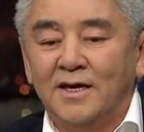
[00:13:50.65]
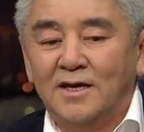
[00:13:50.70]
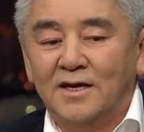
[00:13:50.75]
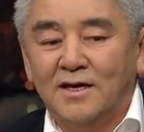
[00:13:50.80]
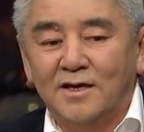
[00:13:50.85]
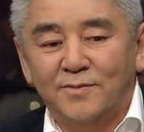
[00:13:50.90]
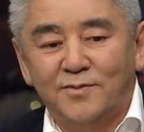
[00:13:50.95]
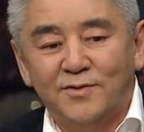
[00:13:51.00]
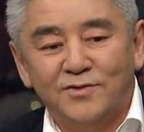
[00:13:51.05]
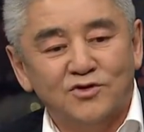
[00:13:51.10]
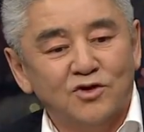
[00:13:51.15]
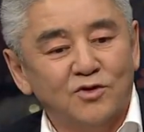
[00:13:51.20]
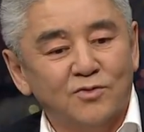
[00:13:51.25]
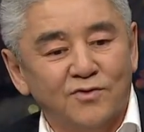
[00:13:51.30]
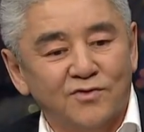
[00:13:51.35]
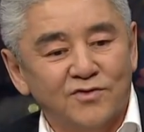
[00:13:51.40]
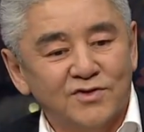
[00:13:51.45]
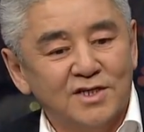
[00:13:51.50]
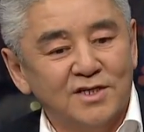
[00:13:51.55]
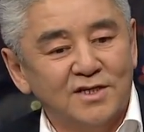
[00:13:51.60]
Э, при всем
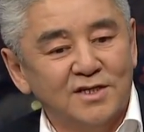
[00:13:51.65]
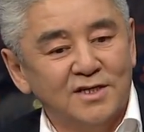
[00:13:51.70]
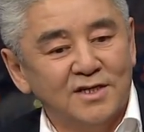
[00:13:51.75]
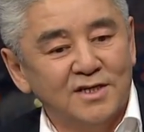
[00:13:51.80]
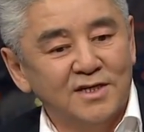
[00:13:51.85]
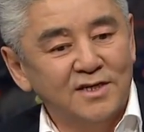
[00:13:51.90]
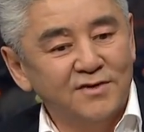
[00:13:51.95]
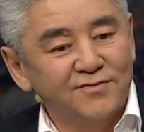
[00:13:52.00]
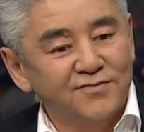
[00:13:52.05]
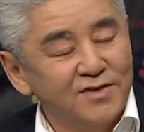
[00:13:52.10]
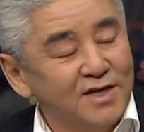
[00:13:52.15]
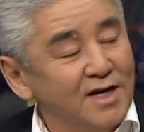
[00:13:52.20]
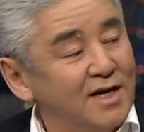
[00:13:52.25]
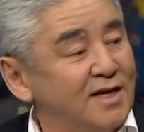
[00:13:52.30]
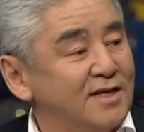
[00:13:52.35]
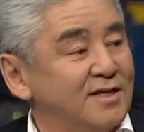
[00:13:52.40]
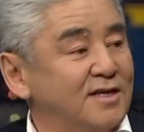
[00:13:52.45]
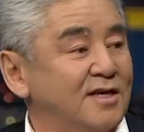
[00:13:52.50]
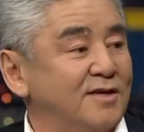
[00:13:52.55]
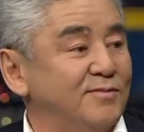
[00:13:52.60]
уважении к
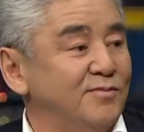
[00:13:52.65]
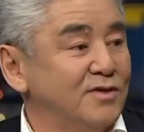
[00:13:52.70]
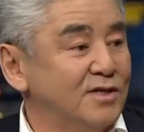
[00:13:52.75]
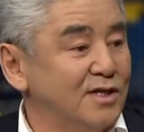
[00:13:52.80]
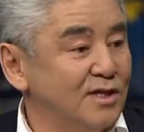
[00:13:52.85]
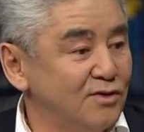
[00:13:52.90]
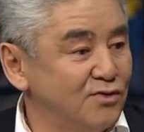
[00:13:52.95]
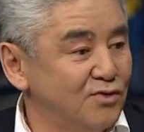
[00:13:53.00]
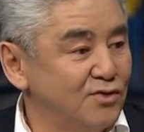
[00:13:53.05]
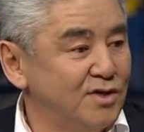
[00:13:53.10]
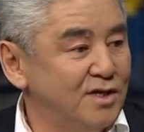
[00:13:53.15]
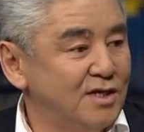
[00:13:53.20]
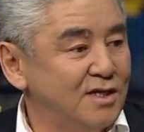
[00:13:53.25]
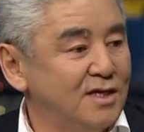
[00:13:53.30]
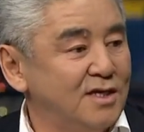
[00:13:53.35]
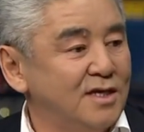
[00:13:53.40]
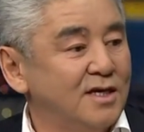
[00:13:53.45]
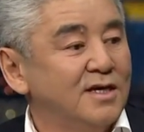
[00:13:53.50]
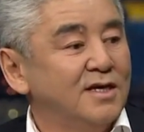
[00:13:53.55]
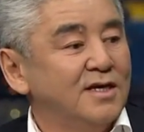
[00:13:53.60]
нефтянке, к
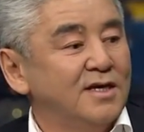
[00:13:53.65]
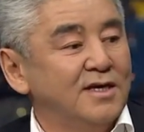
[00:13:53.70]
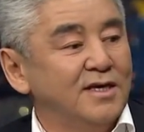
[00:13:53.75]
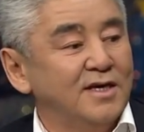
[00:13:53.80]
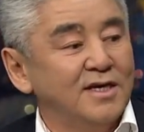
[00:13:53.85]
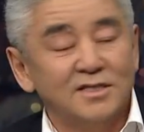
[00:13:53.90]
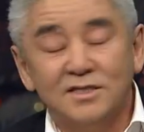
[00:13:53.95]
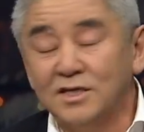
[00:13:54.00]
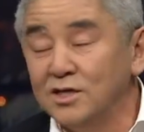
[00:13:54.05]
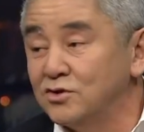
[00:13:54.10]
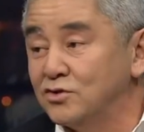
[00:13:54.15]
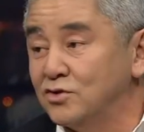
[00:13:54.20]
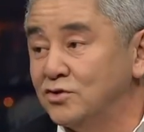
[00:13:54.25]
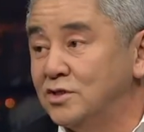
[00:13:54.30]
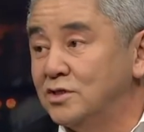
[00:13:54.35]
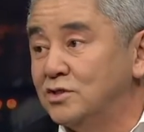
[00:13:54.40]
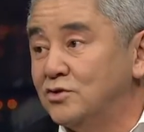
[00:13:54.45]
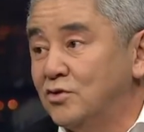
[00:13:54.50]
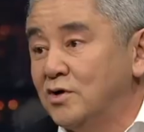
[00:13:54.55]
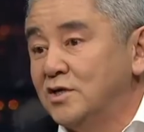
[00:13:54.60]
металлургии, я считаю, что
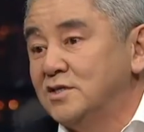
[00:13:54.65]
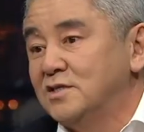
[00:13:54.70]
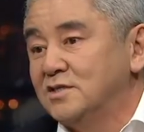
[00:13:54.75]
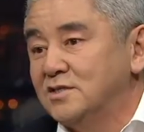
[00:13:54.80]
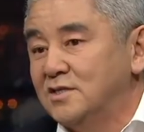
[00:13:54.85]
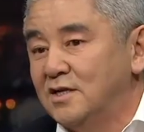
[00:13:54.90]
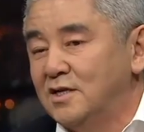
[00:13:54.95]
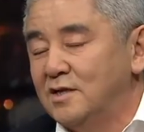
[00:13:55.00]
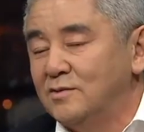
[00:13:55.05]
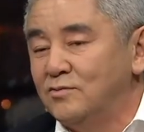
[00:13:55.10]
здесь у Казахстана